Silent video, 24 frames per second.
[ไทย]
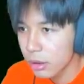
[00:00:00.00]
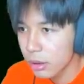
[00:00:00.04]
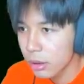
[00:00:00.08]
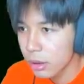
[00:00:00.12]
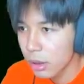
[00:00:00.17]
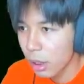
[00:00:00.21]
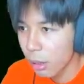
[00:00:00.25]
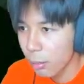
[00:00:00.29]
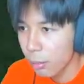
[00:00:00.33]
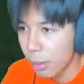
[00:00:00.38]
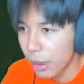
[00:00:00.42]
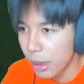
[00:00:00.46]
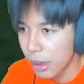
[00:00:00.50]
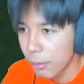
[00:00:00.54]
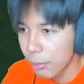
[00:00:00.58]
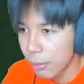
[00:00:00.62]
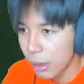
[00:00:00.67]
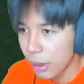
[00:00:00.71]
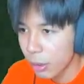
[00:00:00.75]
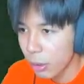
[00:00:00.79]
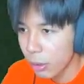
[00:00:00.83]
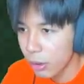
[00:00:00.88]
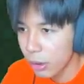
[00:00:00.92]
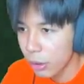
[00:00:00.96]
เอาไปไป
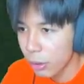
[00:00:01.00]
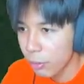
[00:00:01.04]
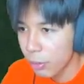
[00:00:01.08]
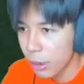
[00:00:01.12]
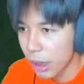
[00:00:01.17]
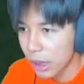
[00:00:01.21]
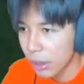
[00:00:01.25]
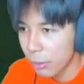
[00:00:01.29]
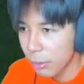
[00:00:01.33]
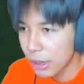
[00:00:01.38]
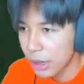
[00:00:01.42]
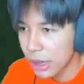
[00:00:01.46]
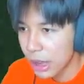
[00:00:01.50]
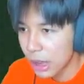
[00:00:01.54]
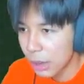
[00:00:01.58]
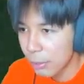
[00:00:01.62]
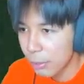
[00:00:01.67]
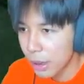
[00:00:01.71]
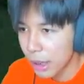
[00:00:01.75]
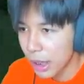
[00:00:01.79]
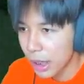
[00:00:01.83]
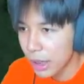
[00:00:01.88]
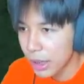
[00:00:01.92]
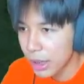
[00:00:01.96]
โคตรเร็วเปลี่ยนยังไม่เสร็จเลย
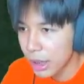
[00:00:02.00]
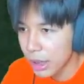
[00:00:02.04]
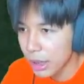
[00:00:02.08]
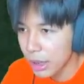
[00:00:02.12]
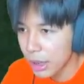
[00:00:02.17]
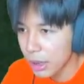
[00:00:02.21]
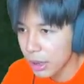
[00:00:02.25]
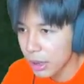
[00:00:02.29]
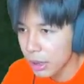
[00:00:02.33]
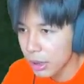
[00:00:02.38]
ไปได้ที่นี่